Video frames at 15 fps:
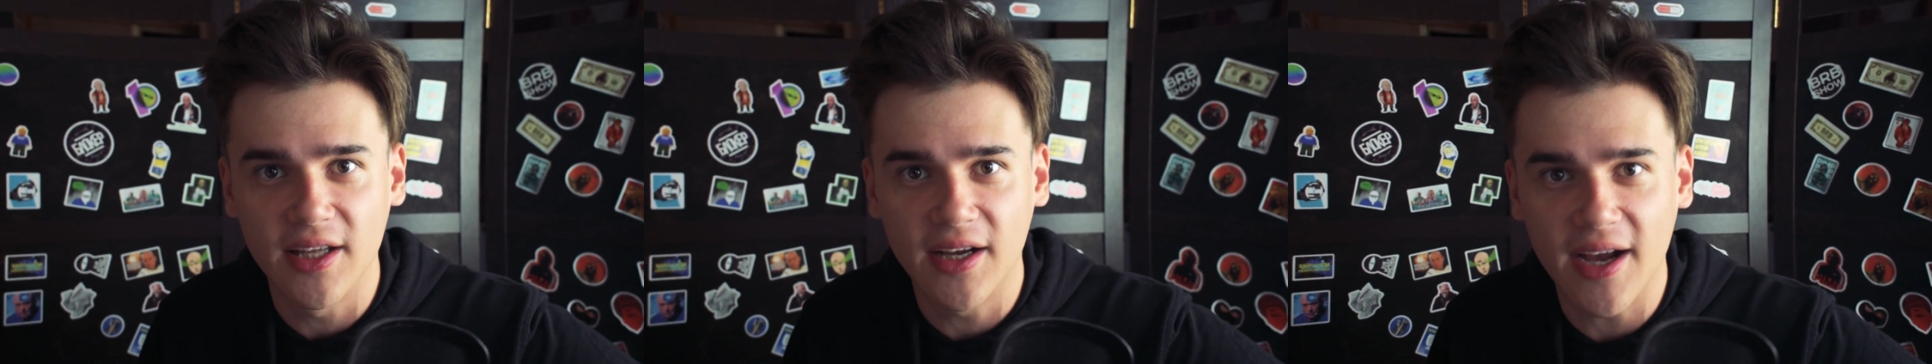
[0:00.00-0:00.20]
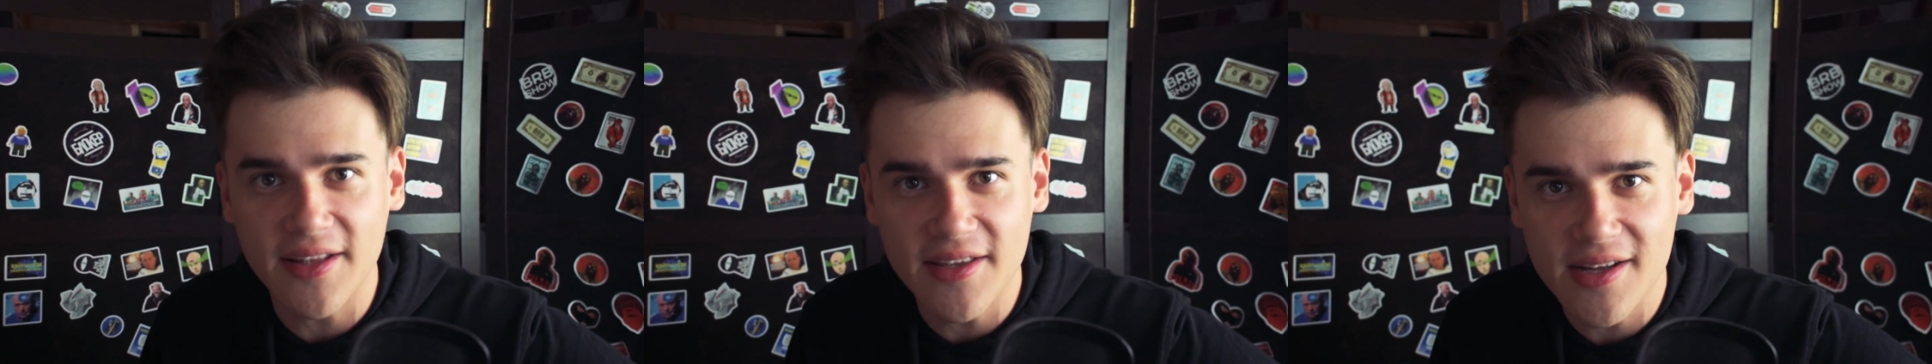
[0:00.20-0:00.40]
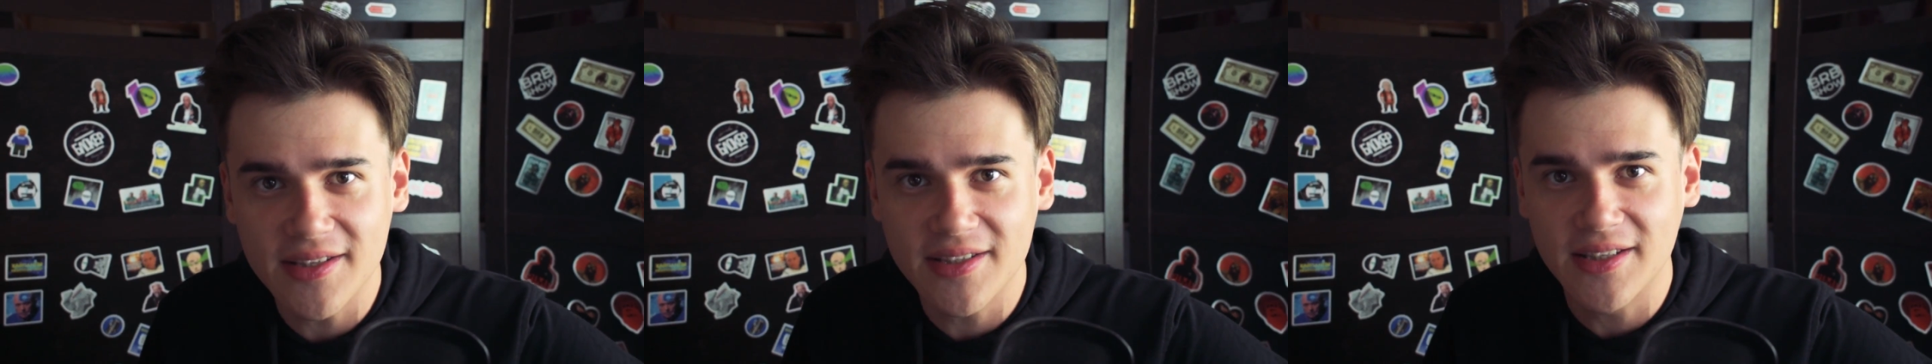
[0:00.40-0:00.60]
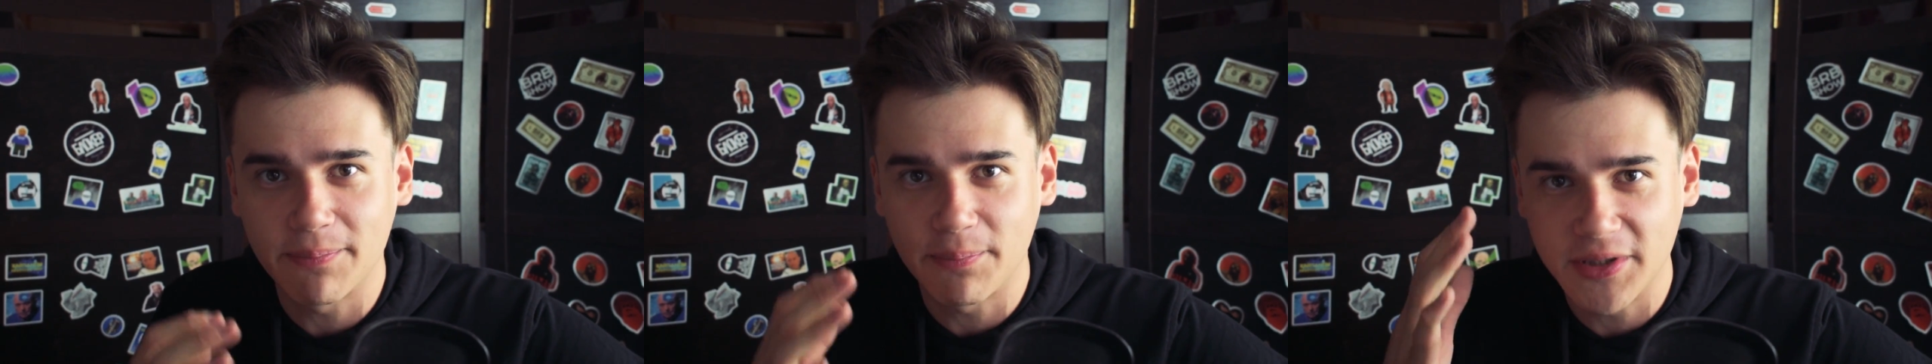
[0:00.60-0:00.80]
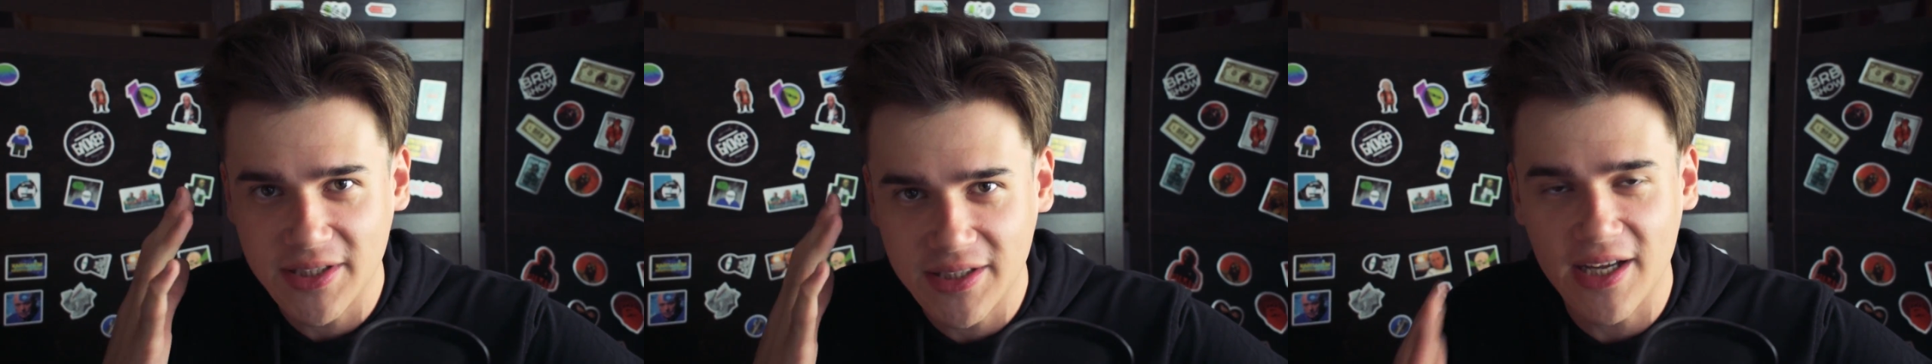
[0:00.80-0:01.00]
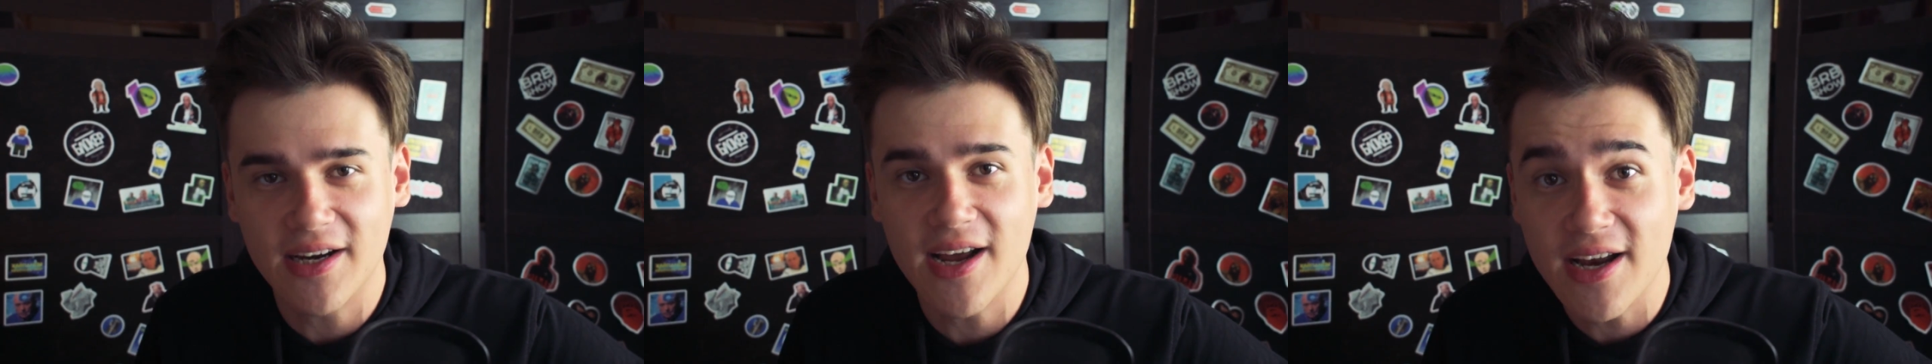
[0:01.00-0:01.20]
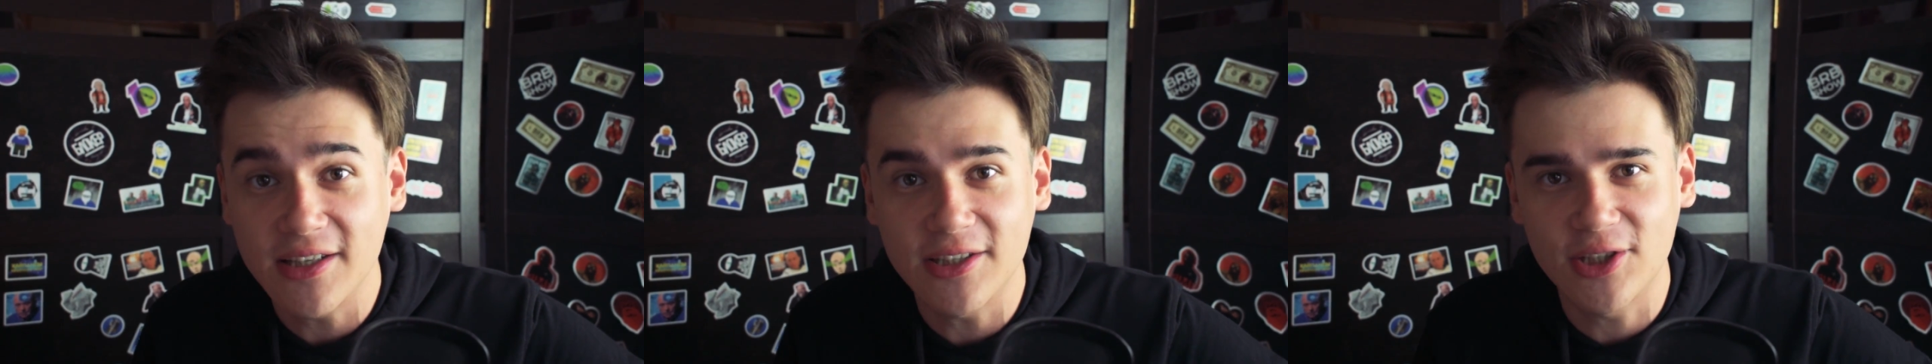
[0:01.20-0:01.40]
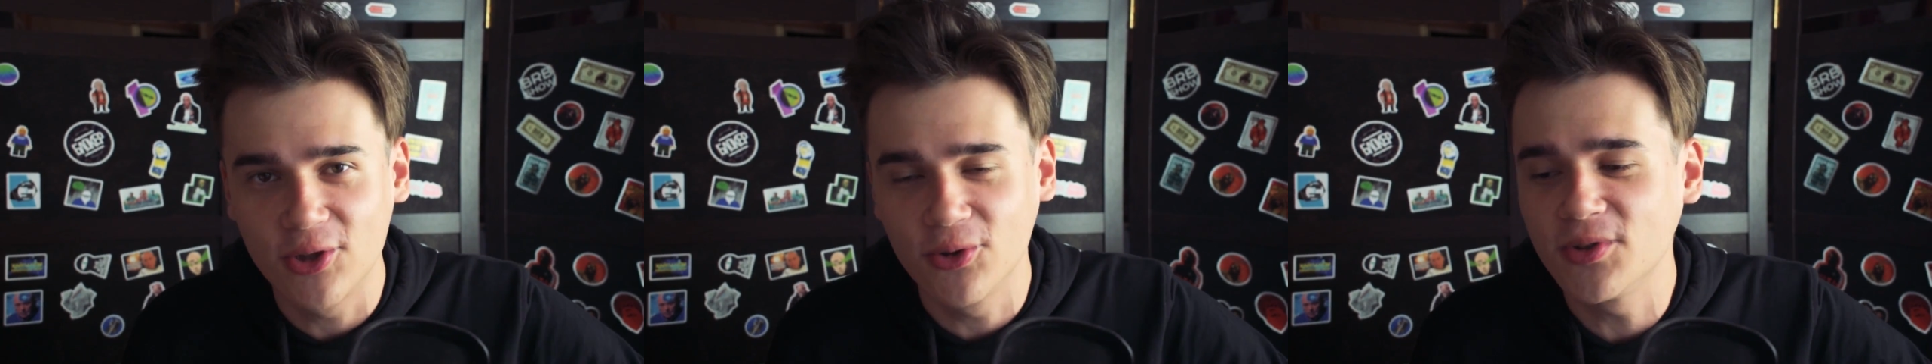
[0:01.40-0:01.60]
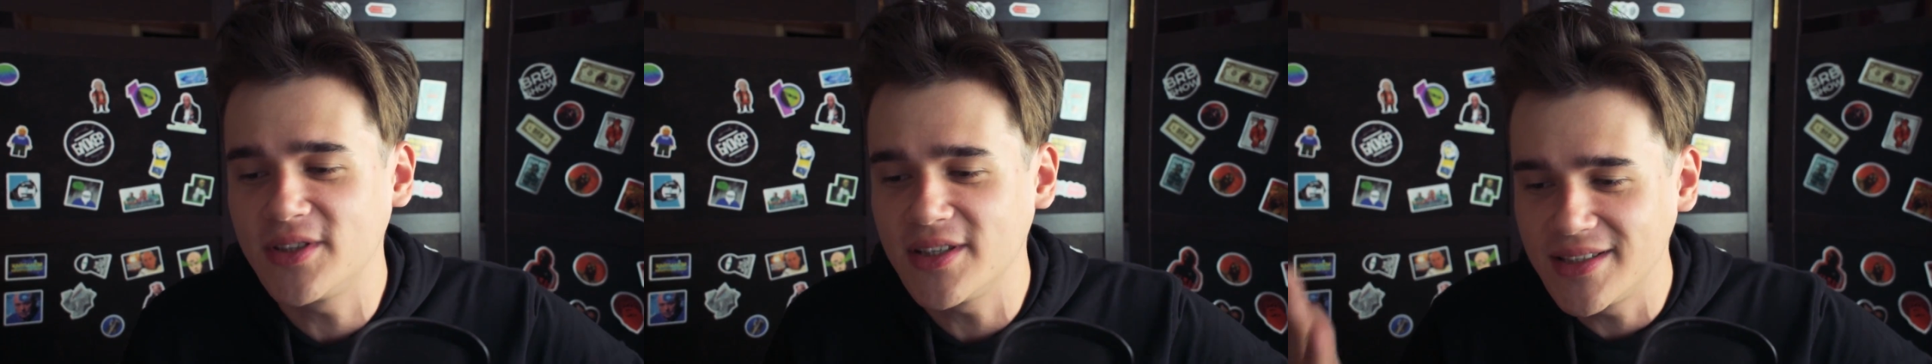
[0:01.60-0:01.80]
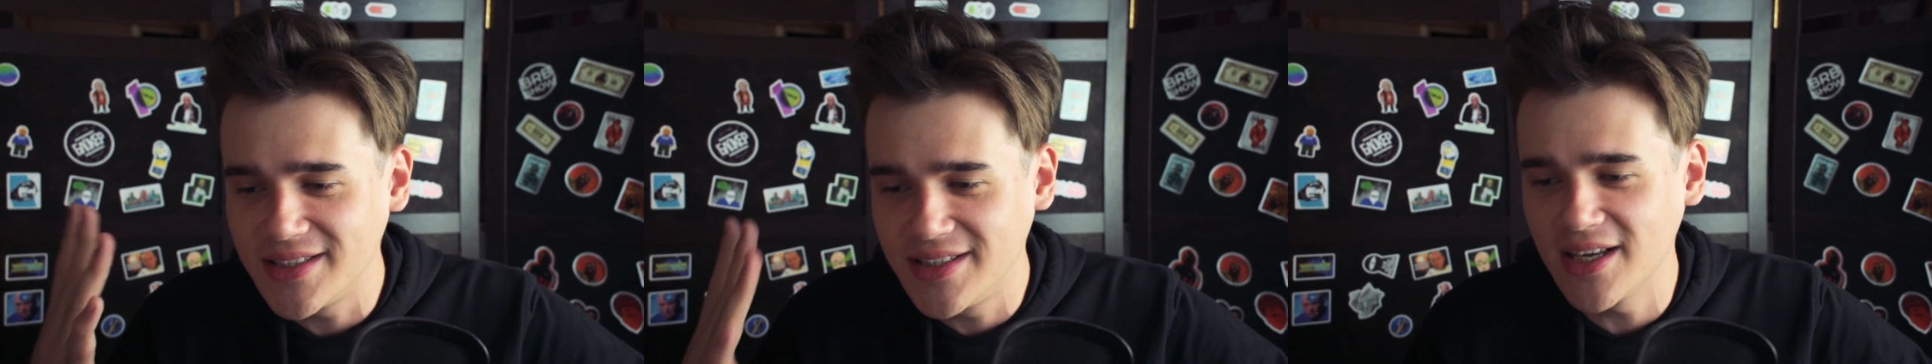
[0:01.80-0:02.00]
Наконец-то постарались
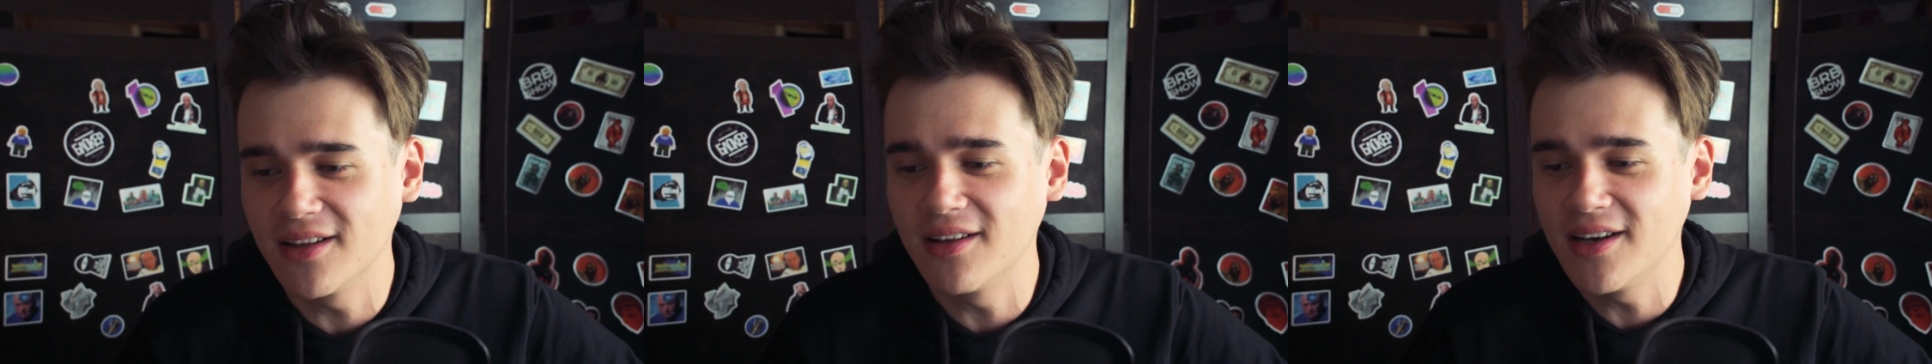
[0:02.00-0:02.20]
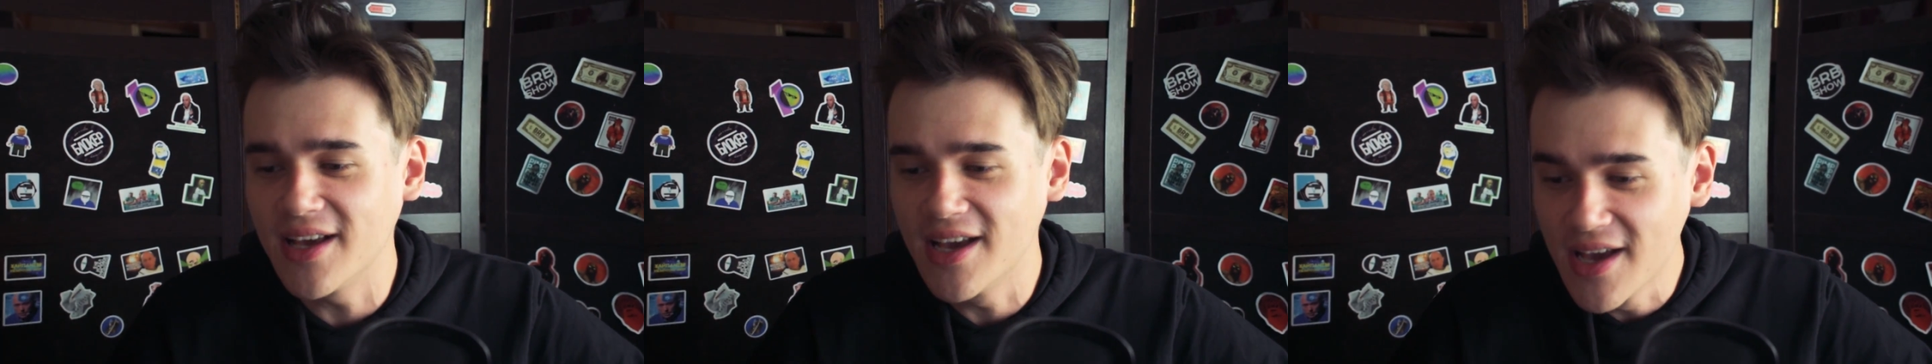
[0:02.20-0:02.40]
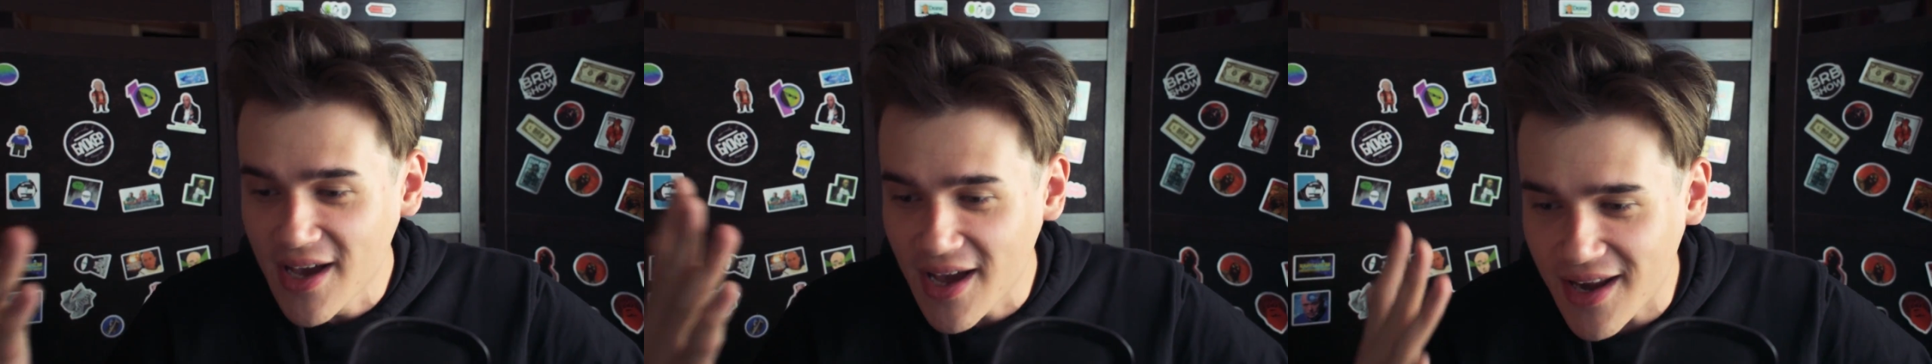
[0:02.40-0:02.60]
люди и сделали